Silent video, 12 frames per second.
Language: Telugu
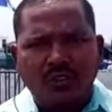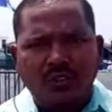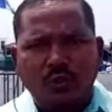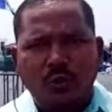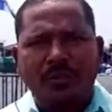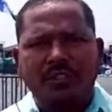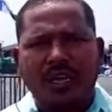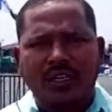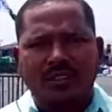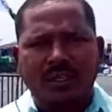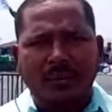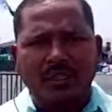తాను చేసి
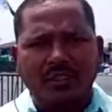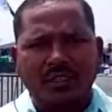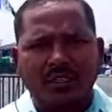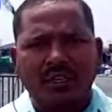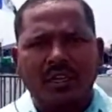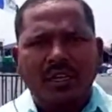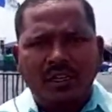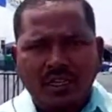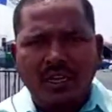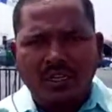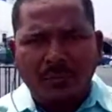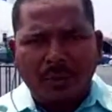చూపిస్తానని చెప్పేసి
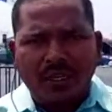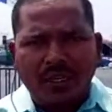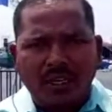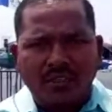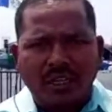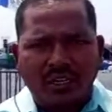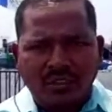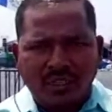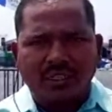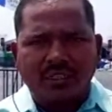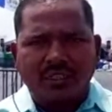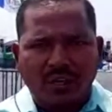జగన్
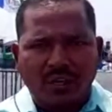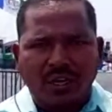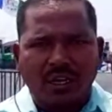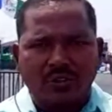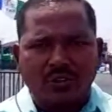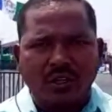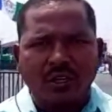ఇప్పటికే తన సన్నిహిత